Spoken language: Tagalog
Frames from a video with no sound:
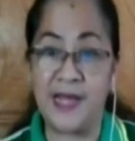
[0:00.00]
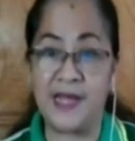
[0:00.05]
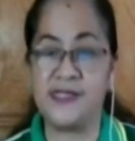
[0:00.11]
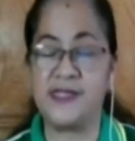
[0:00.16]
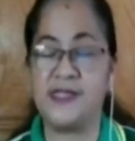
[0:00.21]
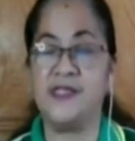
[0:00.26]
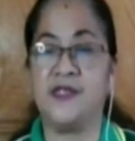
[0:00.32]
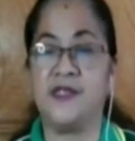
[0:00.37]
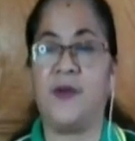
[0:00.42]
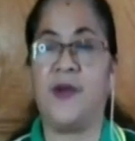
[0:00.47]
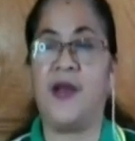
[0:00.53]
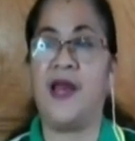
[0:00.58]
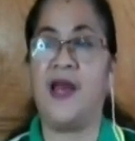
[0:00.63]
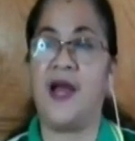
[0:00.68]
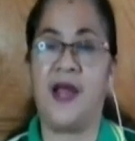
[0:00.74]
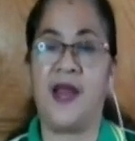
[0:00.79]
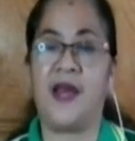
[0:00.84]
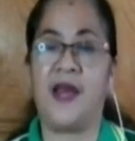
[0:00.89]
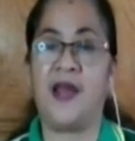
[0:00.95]
sa
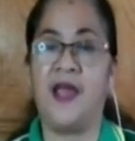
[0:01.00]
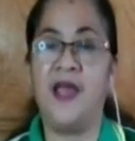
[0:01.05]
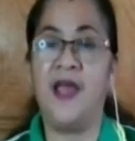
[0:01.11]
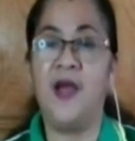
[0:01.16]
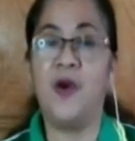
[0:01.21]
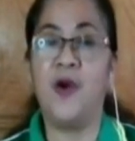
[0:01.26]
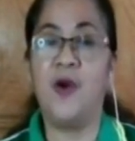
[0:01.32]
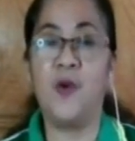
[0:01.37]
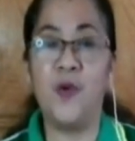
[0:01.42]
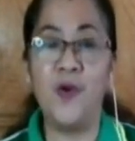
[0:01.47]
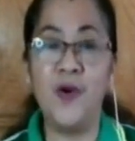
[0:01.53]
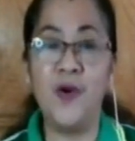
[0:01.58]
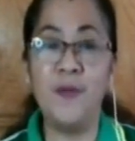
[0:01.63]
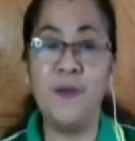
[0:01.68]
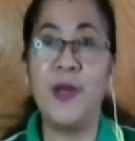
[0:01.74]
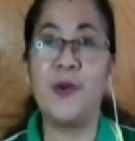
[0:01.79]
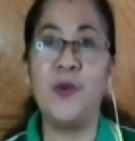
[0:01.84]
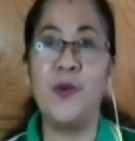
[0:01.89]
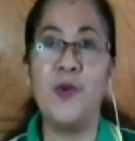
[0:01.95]
eskwelahan. Kung
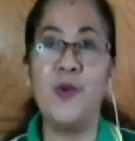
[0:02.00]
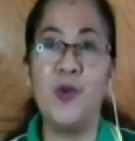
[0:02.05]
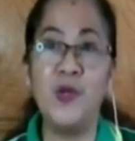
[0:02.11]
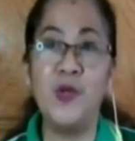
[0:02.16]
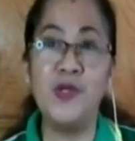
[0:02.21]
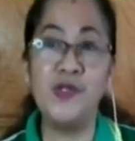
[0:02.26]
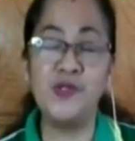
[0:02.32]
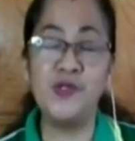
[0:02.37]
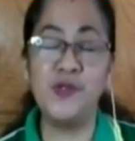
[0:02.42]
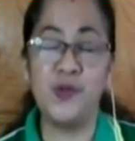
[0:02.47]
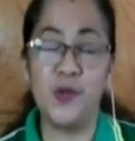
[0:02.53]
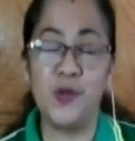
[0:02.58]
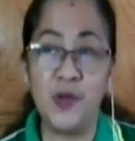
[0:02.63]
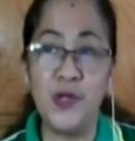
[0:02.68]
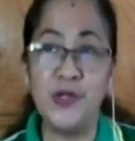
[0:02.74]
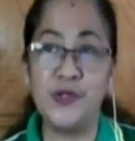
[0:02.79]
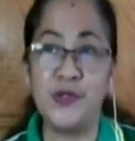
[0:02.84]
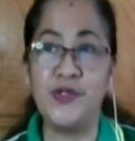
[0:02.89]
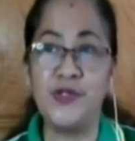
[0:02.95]
merong
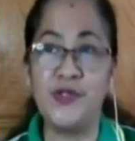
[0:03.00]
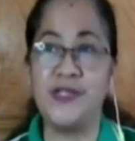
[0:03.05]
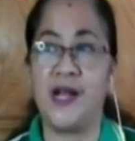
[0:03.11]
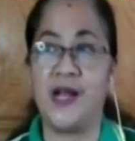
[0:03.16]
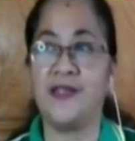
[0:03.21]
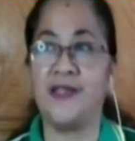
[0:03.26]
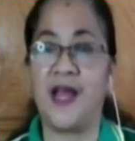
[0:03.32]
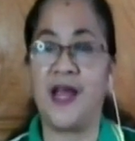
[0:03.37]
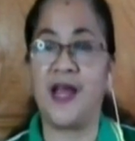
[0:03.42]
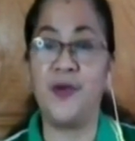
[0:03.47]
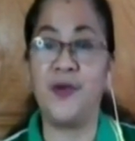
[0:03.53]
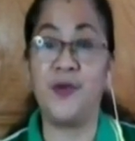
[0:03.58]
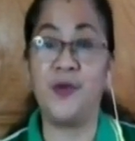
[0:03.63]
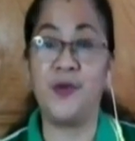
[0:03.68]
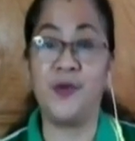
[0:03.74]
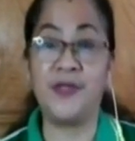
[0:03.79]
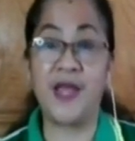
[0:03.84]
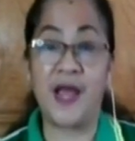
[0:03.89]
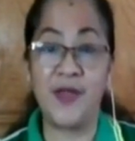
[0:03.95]
culture shock tayo nung
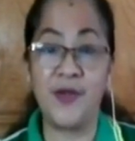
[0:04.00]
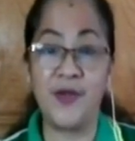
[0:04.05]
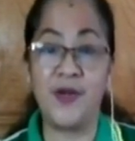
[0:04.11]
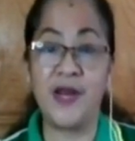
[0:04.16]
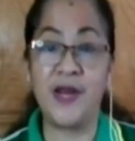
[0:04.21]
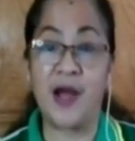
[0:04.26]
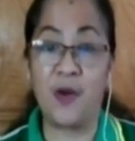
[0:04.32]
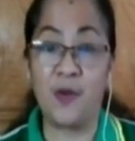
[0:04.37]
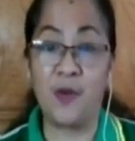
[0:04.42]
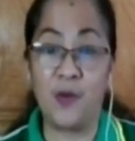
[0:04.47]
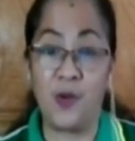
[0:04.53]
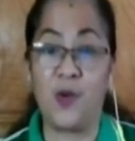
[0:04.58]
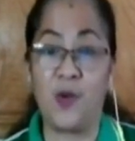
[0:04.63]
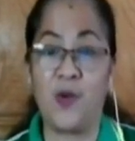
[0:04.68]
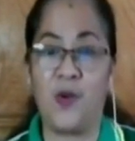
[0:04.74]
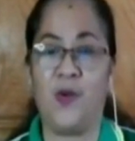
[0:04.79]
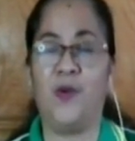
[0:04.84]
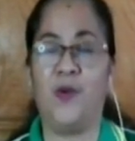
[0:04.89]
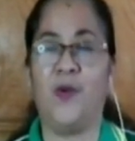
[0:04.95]
tayo
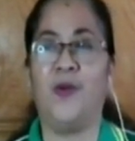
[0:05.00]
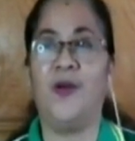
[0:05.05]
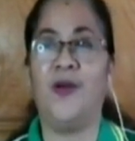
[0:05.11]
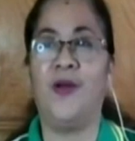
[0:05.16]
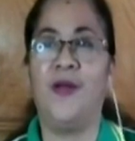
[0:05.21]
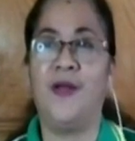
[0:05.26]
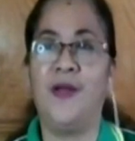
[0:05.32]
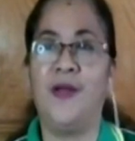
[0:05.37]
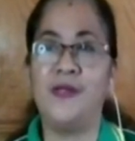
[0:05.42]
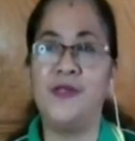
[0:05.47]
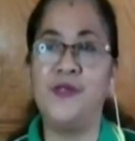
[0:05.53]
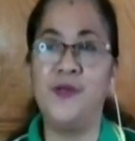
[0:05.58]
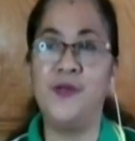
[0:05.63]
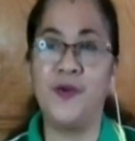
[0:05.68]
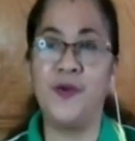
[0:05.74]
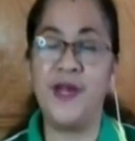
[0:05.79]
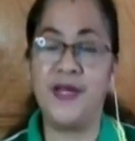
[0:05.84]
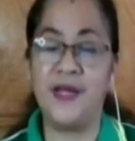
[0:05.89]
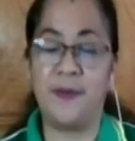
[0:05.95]
nakulong
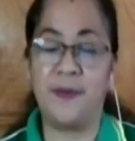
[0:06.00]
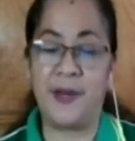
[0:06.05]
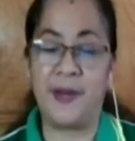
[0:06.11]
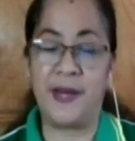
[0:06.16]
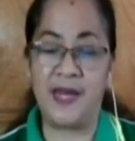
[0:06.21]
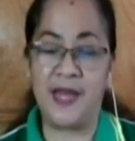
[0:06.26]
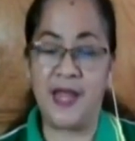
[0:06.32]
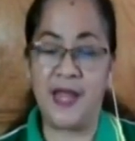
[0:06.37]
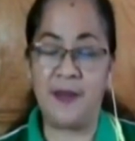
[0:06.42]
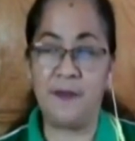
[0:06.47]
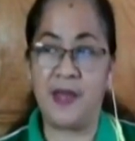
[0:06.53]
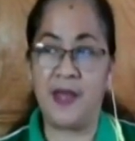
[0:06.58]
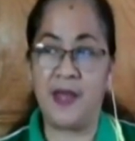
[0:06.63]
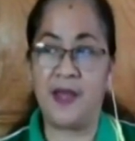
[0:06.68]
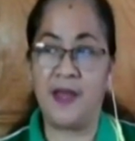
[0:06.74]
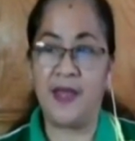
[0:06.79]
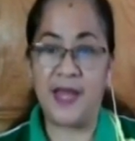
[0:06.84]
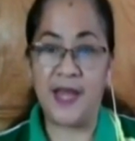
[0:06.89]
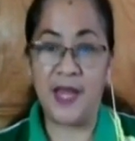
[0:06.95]
during the pandemic,
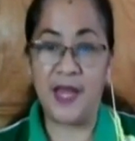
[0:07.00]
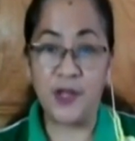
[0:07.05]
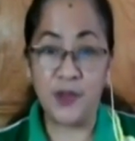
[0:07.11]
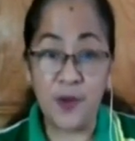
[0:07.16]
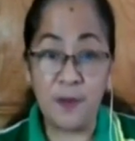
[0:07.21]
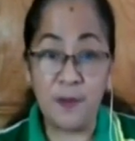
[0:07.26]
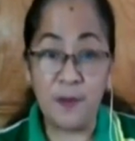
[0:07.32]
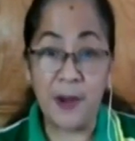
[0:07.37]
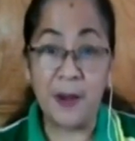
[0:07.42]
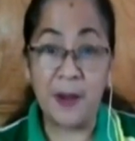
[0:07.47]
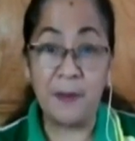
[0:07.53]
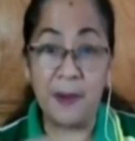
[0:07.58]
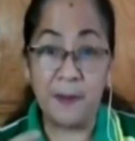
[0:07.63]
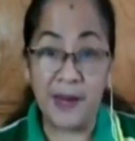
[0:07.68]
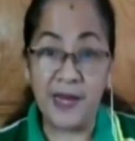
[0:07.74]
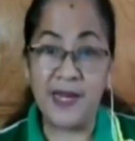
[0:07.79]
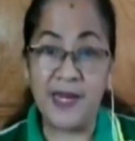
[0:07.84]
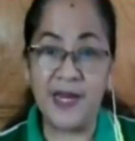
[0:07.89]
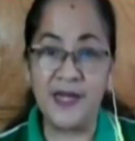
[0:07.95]
itong
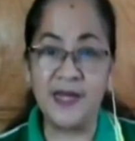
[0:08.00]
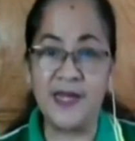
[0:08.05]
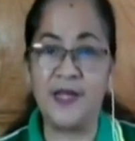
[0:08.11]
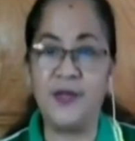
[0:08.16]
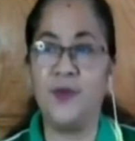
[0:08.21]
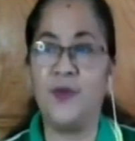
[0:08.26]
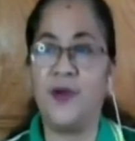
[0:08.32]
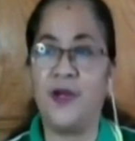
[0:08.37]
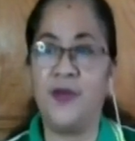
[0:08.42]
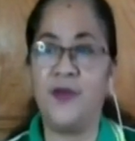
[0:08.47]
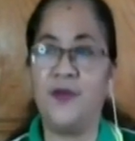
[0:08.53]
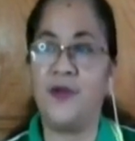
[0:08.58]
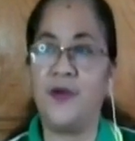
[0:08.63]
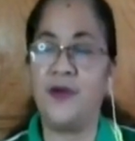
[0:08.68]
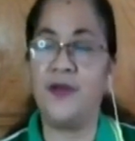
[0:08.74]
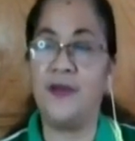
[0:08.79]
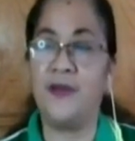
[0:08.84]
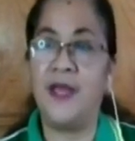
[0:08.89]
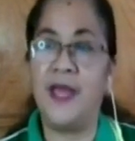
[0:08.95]
pagbabalik na ito ngayon,
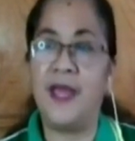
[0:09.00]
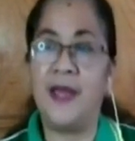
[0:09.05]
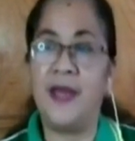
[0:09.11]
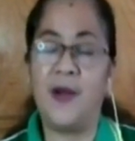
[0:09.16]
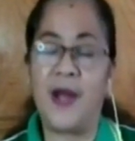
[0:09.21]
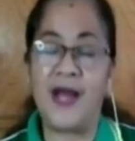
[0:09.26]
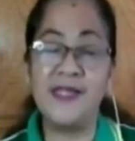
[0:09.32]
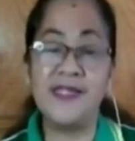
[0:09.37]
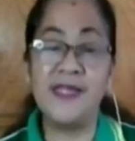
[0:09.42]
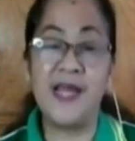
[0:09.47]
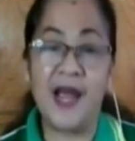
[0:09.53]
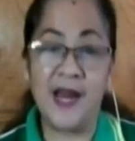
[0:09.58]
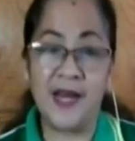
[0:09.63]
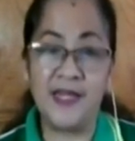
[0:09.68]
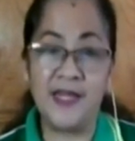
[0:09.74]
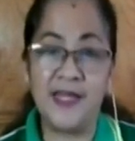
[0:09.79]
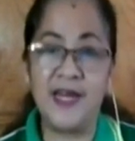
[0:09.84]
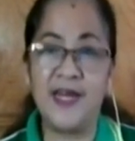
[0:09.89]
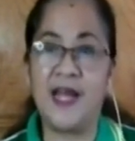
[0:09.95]
asahan
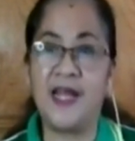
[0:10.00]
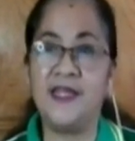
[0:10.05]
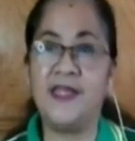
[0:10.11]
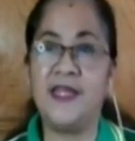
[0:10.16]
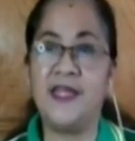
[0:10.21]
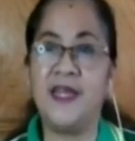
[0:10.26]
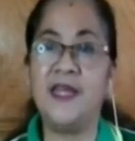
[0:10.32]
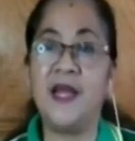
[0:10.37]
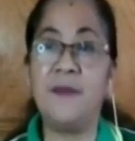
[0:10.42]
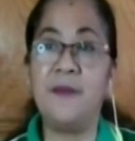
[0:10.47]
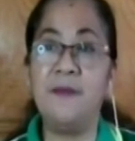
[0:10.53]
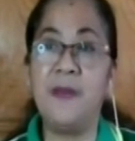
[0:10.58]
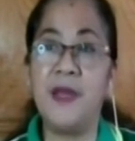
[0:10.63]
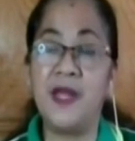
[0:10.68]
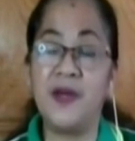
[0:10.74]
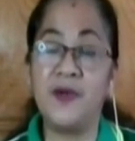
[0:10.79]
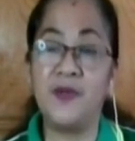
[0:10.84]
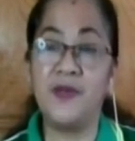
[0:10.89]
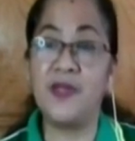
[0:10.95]
din natin na
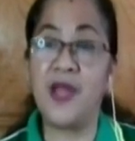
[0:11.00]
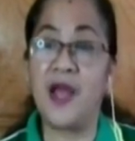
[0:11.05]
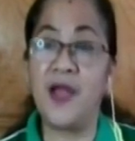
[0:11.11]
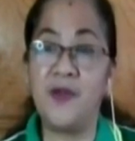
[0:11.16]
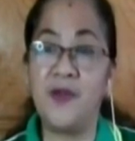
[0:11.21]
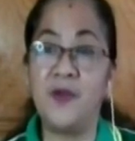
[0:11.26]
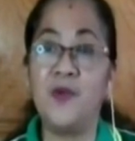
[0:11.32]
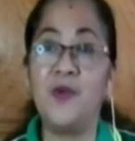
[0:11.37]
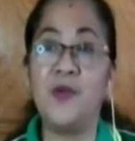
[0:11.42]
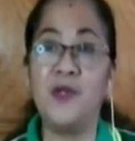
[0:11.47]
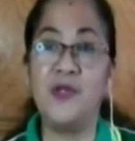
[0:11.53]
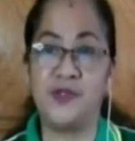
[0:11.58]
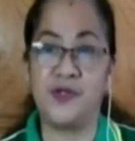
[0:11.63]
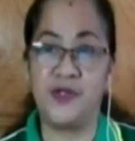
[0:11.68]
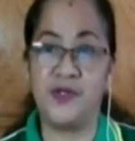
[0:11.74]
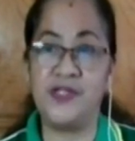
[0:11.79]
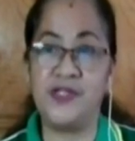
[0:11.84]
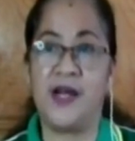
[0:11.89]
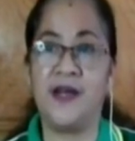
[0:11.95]
meron tayong culture
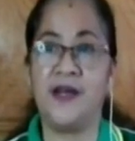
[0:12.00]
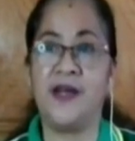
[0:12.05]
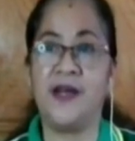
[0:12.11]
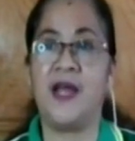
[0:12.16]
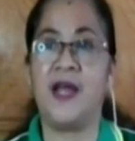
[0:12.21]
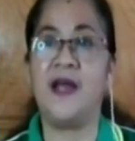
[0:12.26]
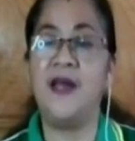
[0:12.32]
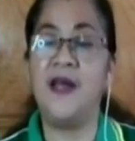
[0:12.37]
shock na